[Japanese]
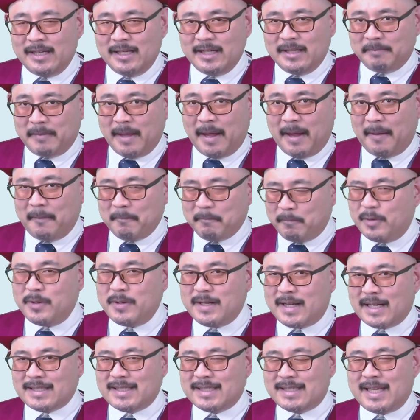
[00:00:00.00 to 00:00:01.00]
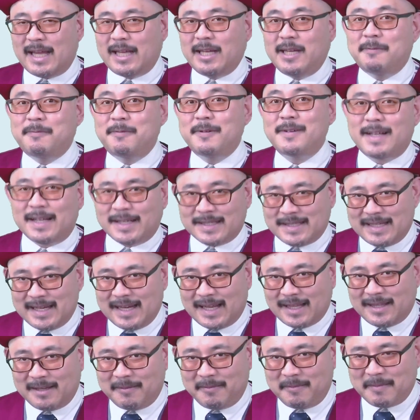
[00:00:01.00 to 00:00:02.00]
ね、分割してに分割やっ
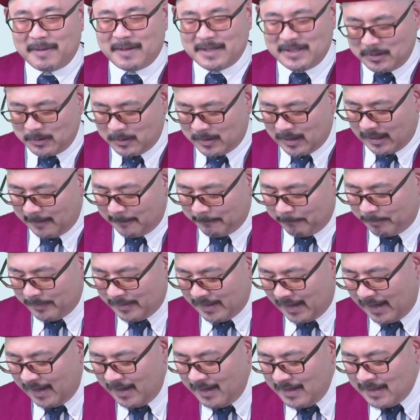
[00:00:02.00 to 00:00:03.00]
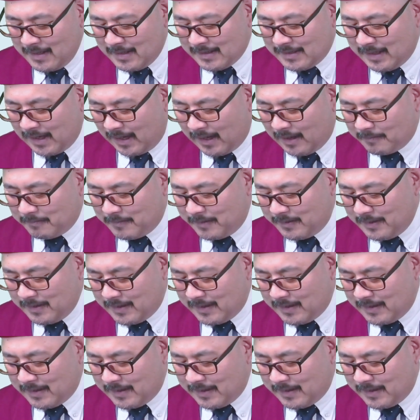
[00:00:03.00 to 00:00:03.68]
てみましょうか。ね、さあ分